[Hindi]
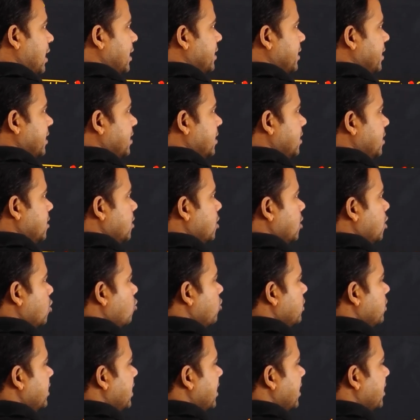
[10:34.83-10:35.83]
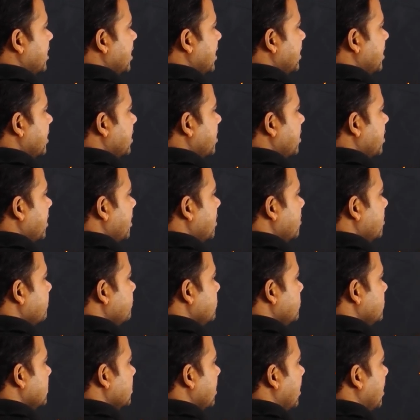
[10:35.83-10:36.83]
आते हैं ना तो यहाँ क्या देखते हैं
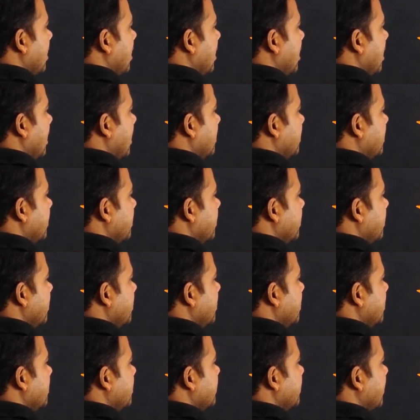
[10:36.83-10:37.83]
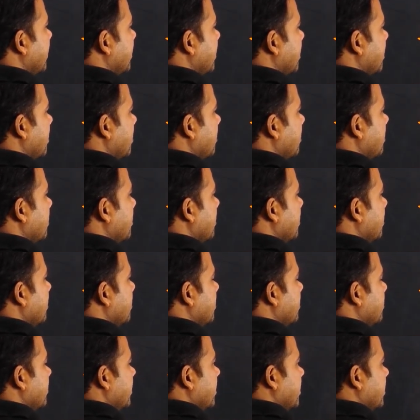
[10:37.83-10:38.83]
आठ डिग्री चैनल
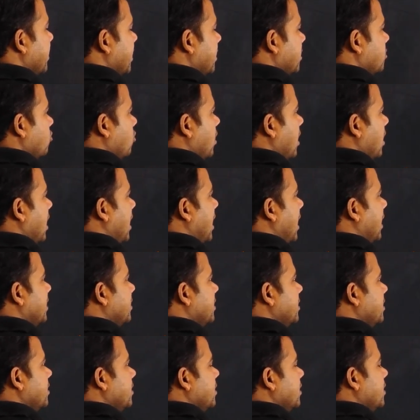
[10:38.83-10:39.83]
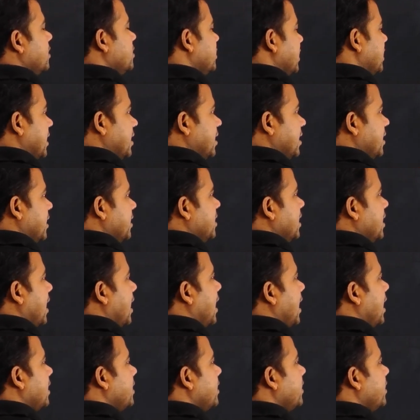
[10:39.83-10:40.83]
ठीक है तो आठ चैनल नहीं
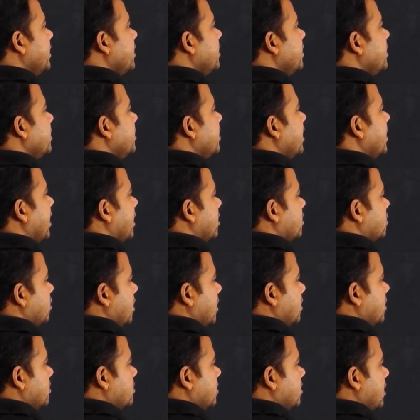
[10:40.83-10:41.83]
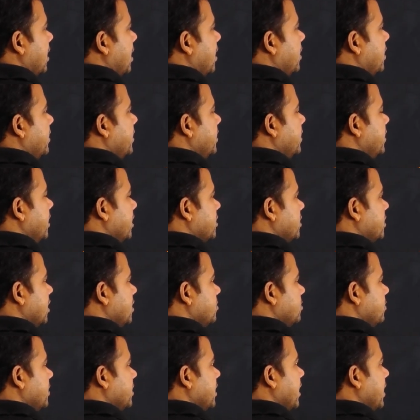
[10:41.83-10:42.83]
आठ डिग्री अक्षांश आठ डिग्री अक्षांश
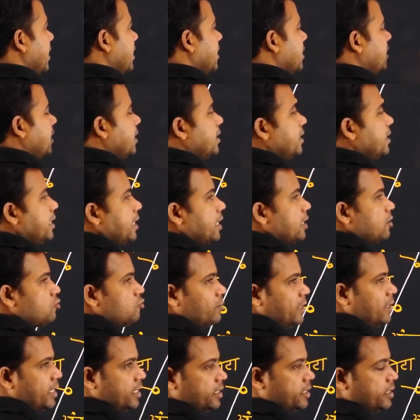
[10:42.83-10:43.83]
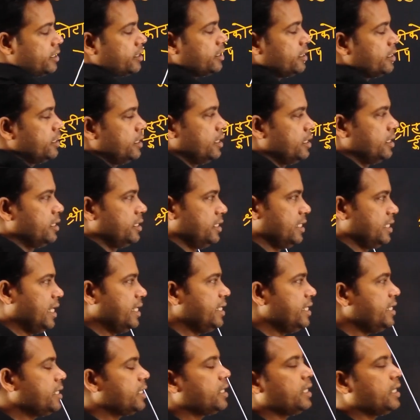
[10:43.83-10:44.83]
में क्या है कन्याकुमारी
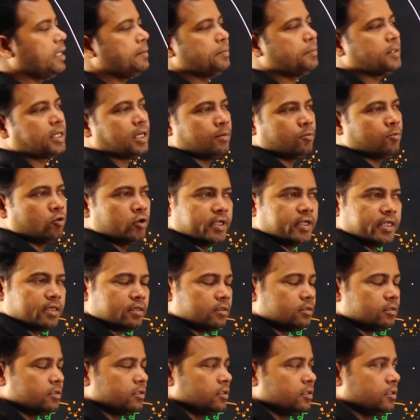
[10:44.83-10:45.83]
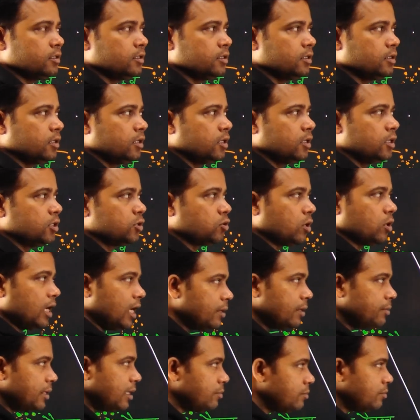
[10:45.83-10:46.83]
यानी केप के मोरे तो
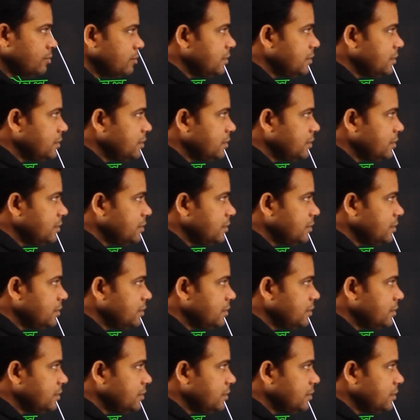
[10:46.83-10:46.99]
अब हम